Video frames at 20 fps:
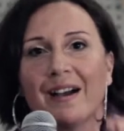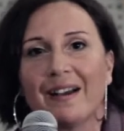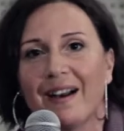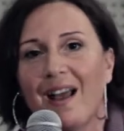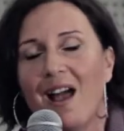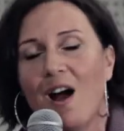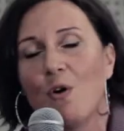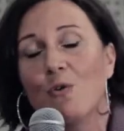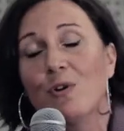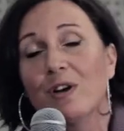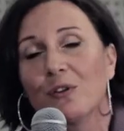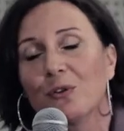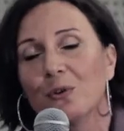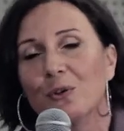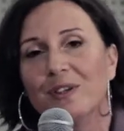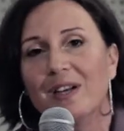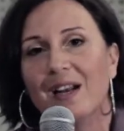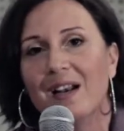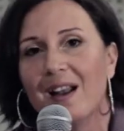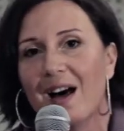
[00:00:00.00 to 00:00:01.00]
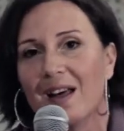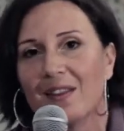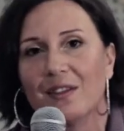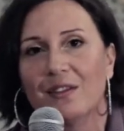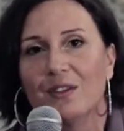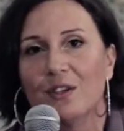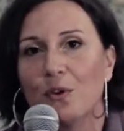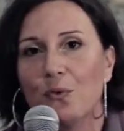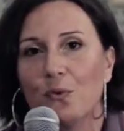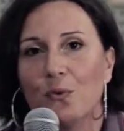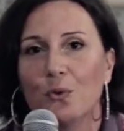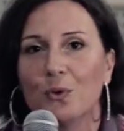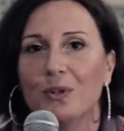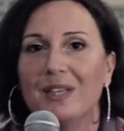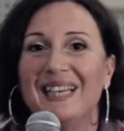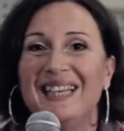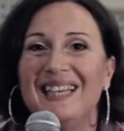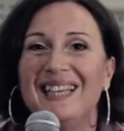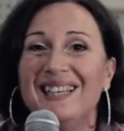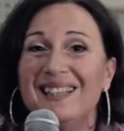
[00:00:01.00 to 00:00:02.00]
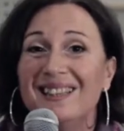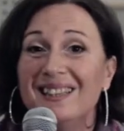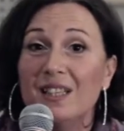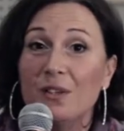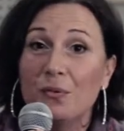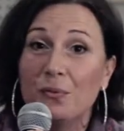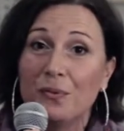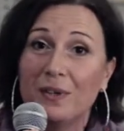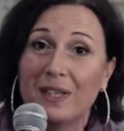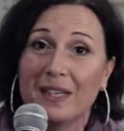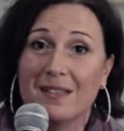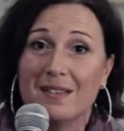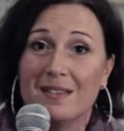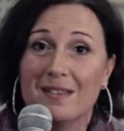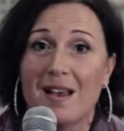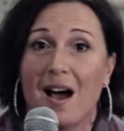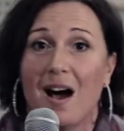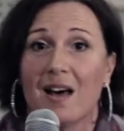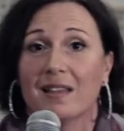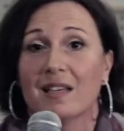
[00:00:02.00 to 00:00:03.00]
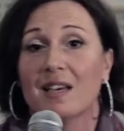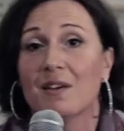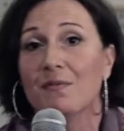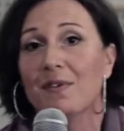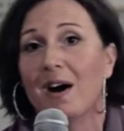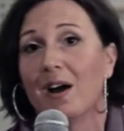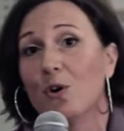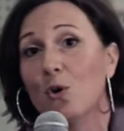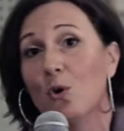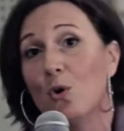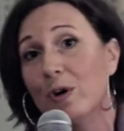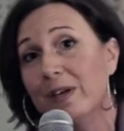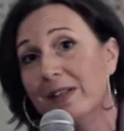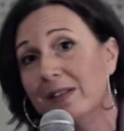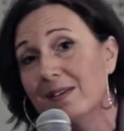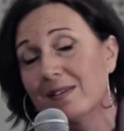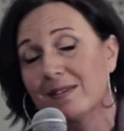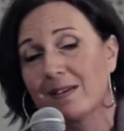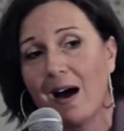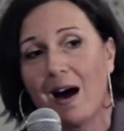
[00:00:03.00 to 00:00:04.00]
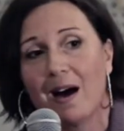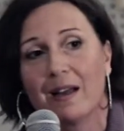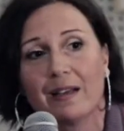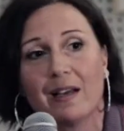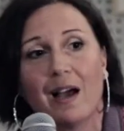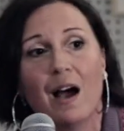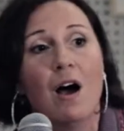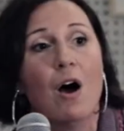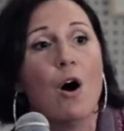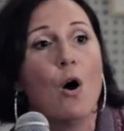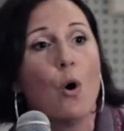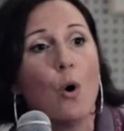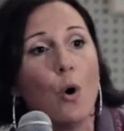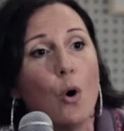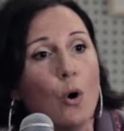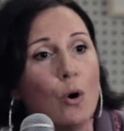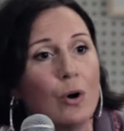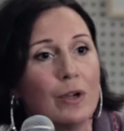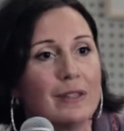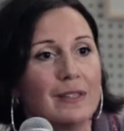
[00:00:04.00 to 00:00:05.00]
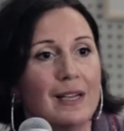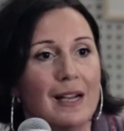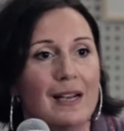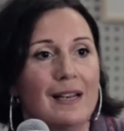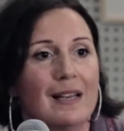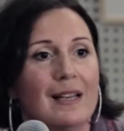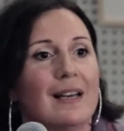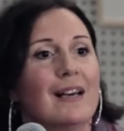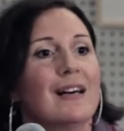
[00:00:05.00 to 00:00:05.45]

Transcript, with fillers: crea una tonnellata di rifiuti indifferenziati che vanno o in discarica o nel...